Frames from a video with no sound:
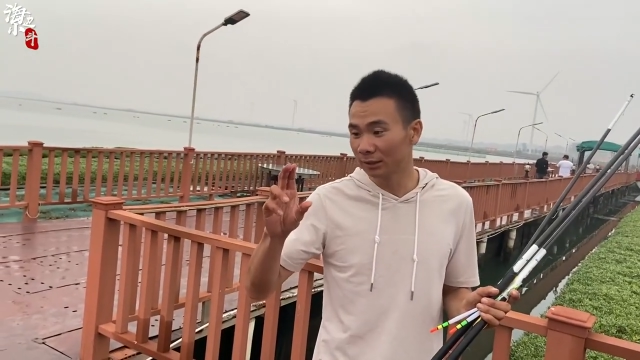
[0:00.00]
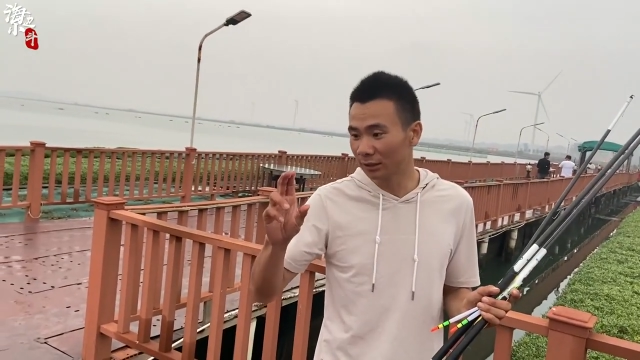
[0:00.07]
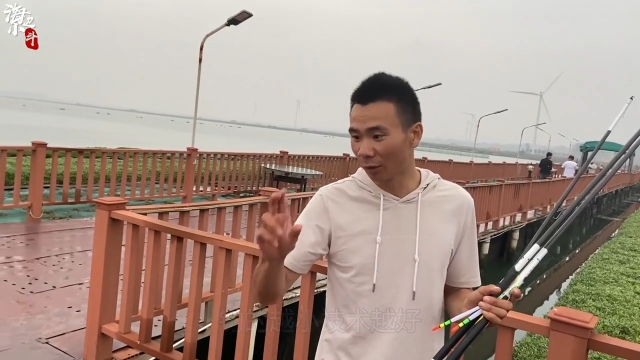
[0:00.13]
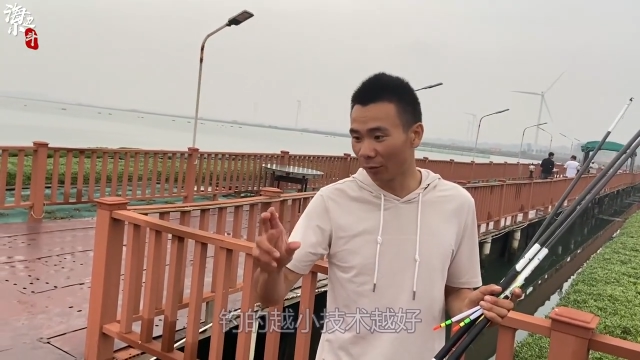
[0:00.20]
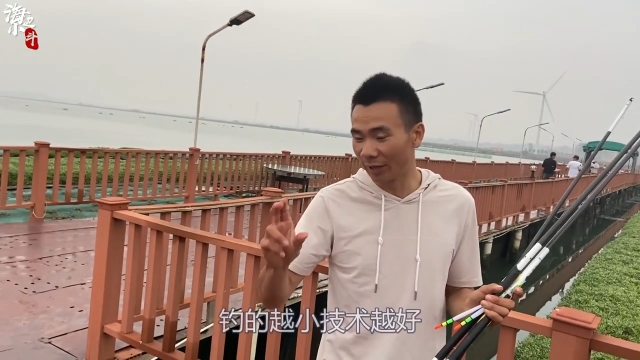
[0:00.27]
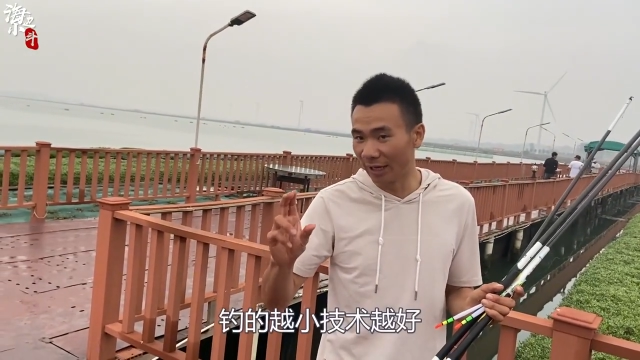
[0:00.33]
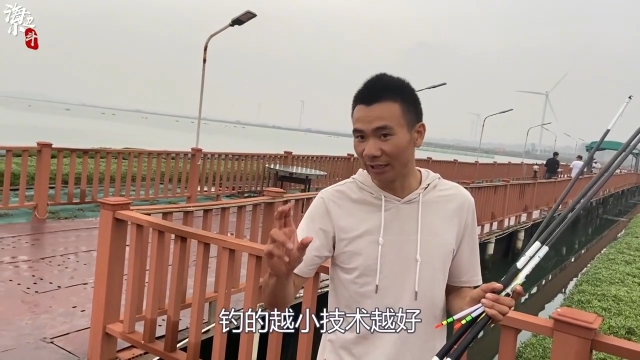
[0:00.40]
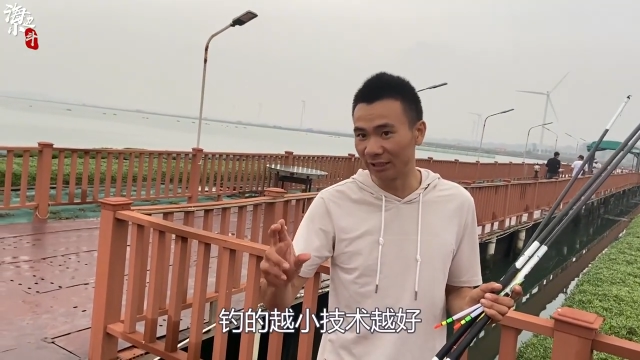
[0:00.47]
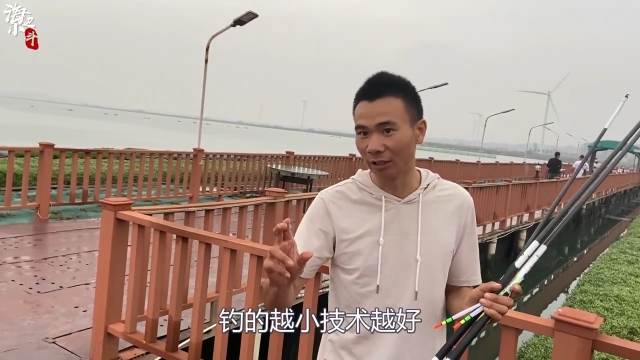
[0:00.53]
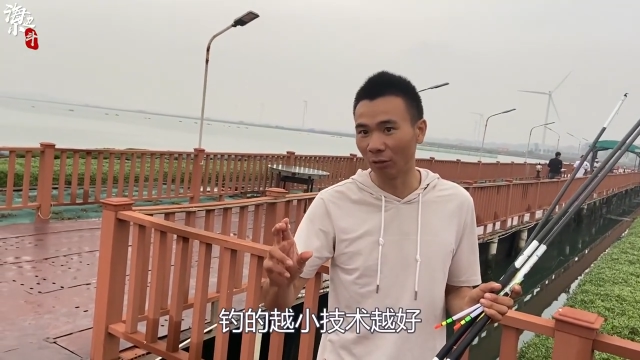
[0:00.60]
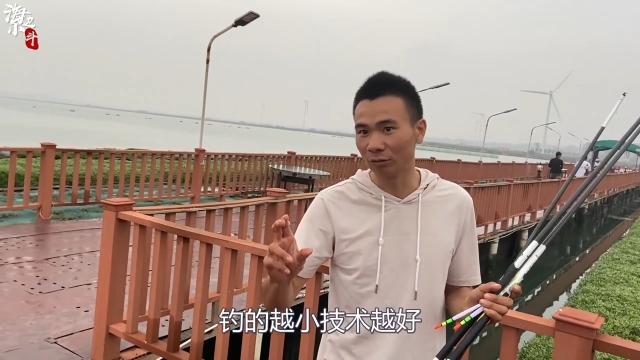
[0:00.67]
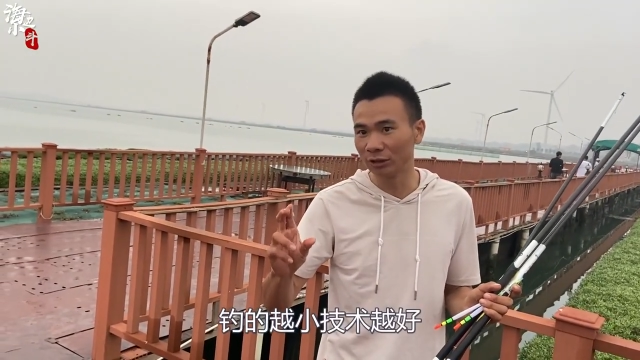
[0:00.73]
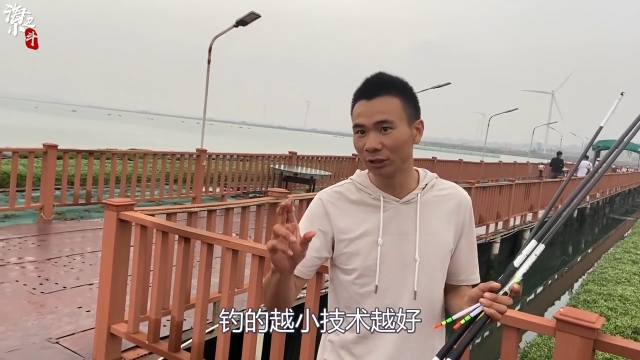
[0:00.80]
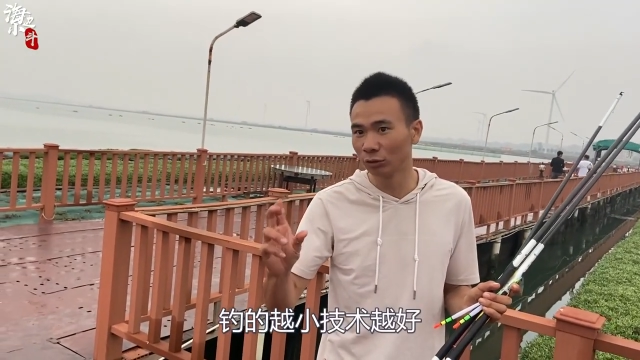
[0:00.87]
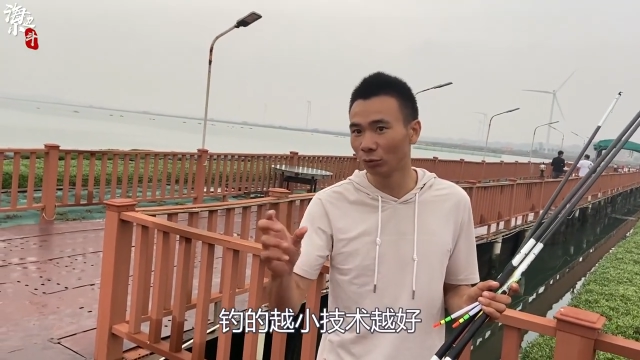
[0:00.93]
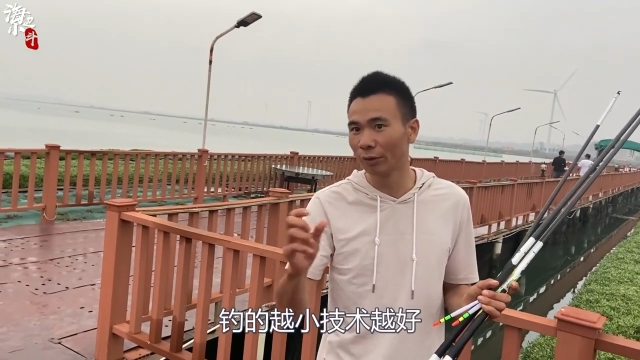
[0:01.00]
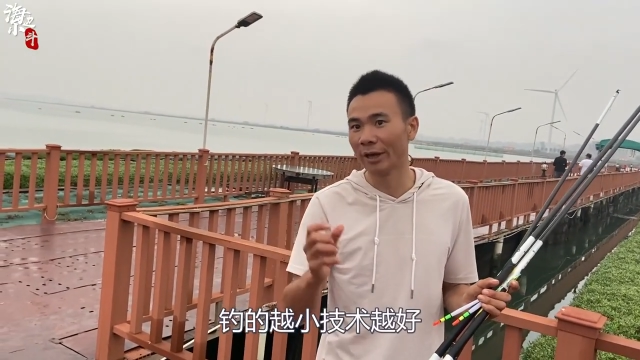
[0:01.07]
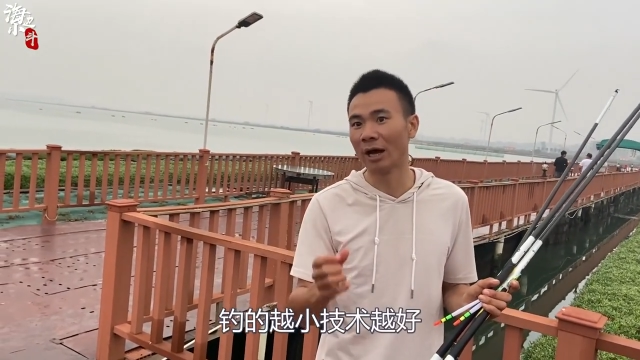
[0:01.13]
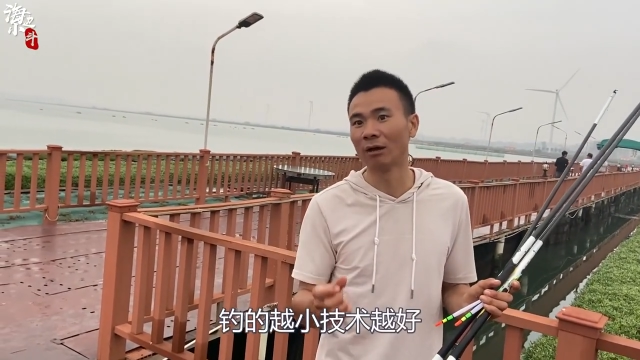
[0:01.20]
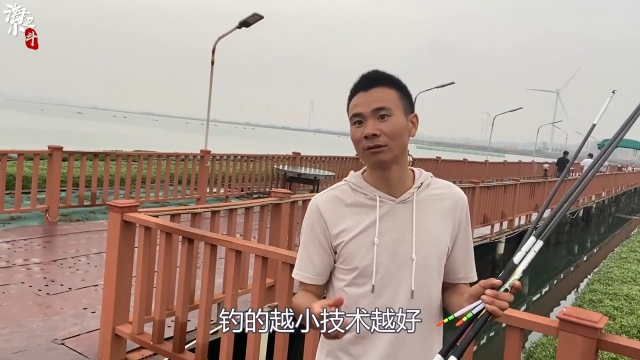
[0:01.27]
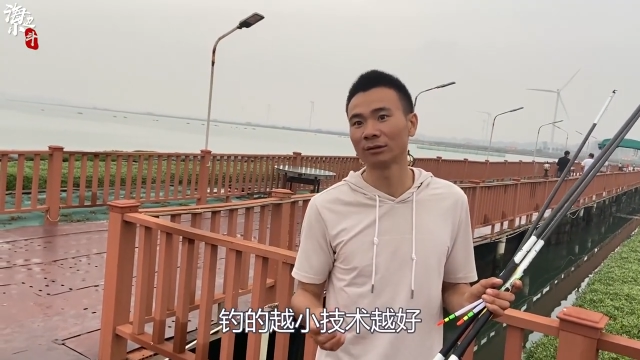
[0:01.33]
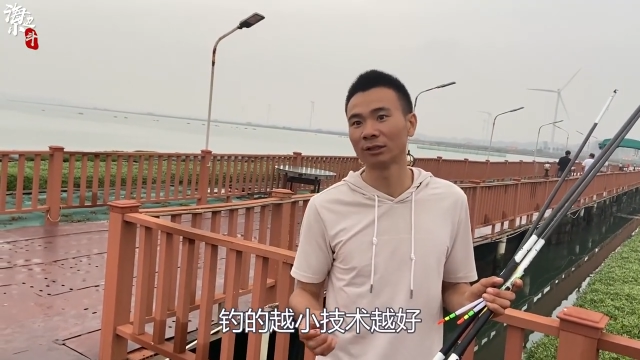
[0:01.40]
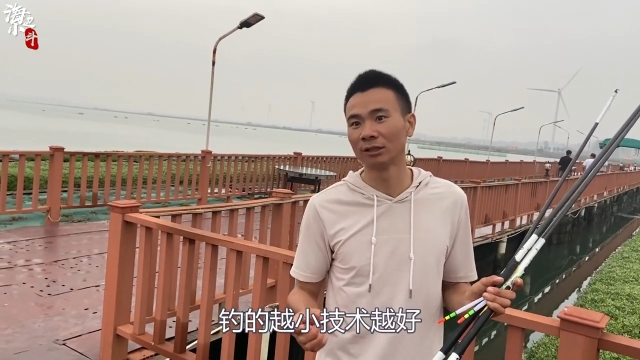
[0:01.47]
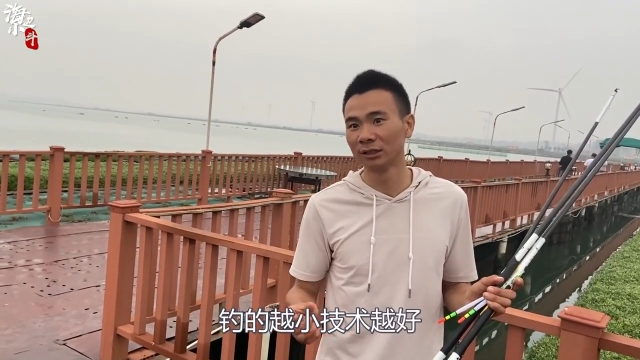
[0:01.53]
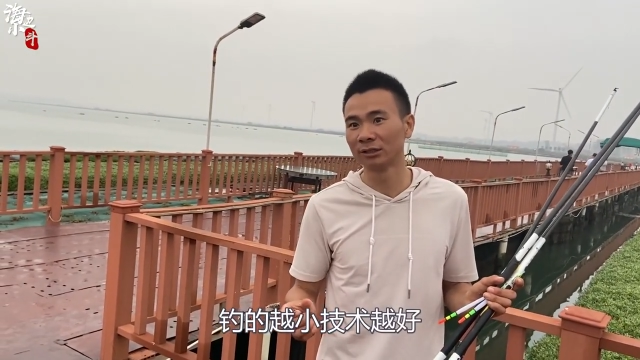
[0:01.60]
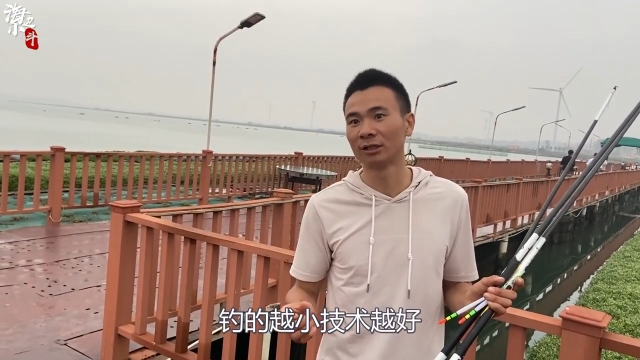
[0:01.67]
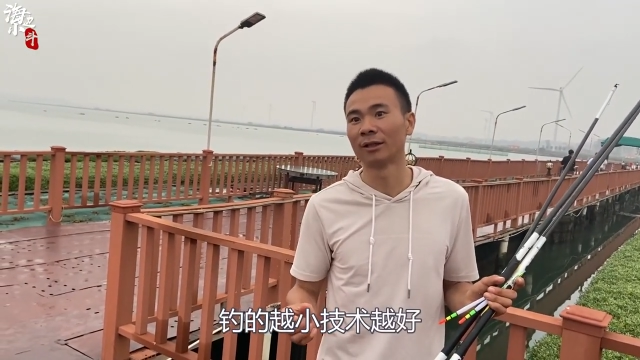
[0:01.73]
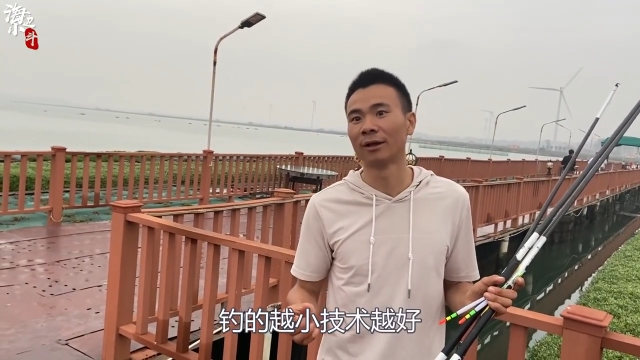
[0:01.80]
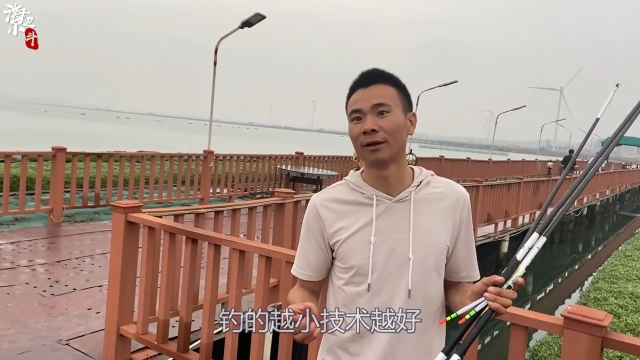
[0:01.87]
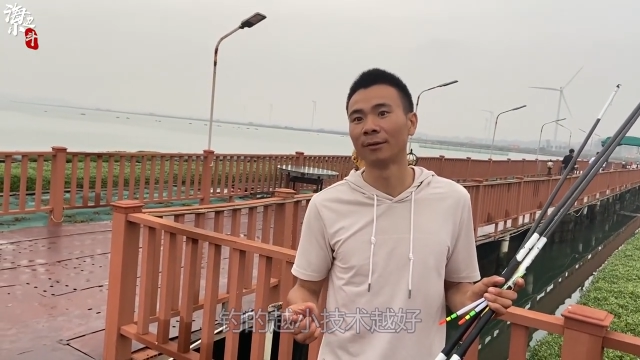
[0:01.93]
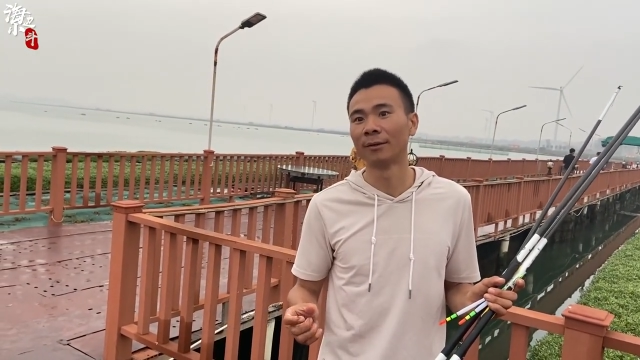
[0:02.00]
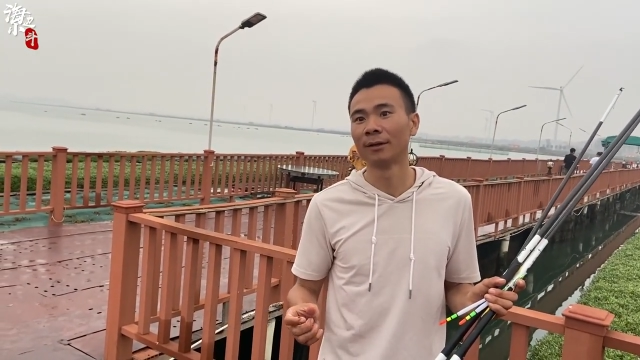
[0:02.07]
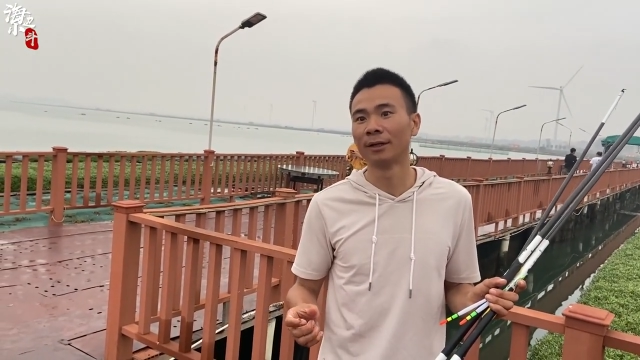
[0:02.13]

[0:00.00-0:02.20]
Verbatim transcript: 钓的越小，技术越好，这个是真的。